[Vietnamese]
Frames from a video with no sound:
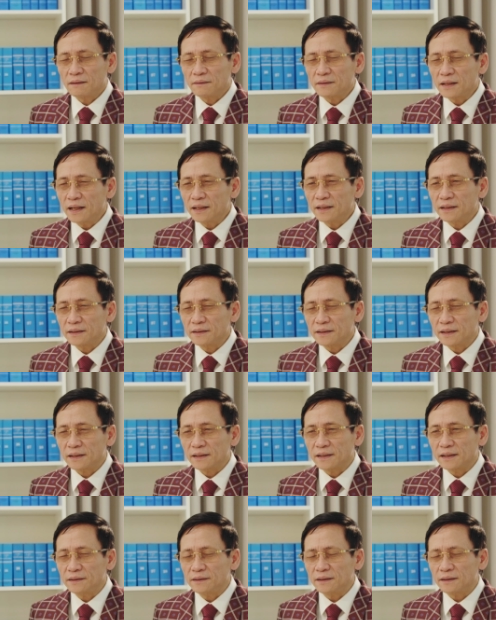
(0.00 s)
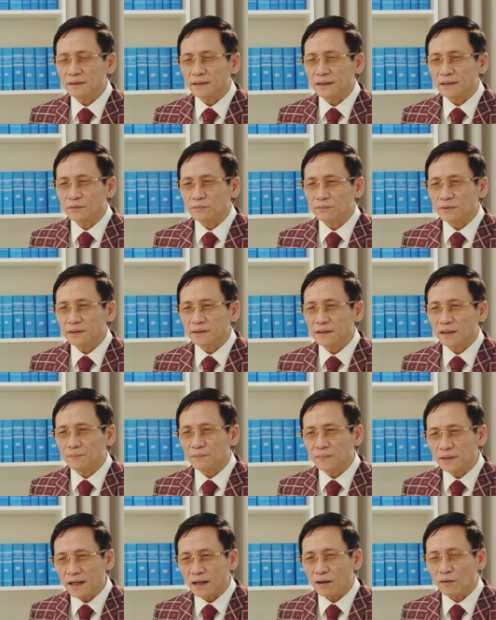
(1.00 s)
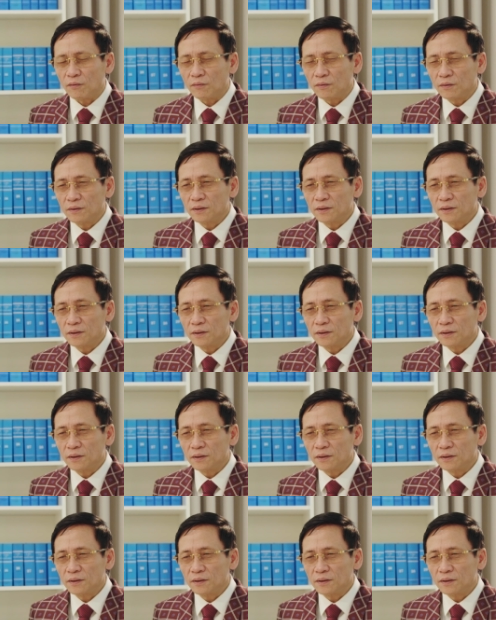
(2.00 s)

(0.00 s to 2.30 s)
Đây là những cái kiến thức để chúng ta tham khảo